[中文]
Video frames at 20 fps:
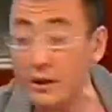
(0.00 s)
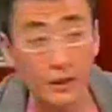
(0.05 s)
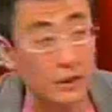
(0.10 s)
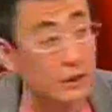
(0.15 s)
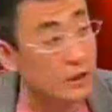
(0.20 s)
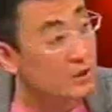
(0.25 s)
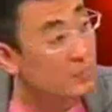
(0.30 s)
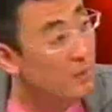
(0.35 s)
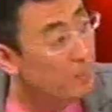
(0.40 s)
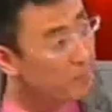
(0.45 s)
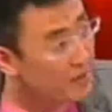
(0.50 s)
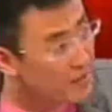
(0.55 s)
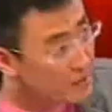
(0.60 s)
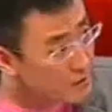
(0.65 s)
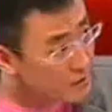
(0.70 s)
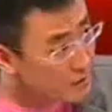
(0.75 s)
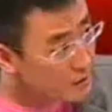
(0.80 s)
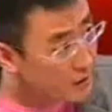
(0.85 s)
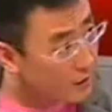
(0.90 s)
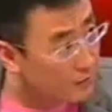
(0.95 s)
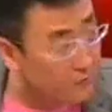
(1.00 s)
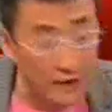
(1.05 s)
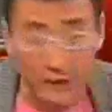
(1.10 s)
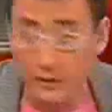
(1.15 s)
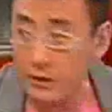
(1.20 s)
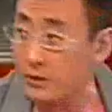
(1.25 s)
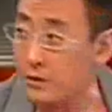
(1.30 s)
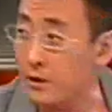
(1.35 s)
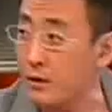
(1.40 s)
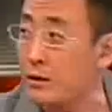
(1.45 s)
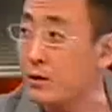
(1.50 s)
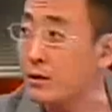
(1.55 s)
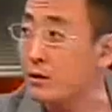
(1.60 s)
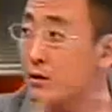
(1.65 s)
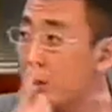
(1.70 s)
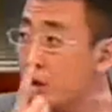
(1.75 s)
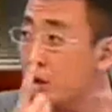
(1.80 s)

是在一个什么背景下发生的？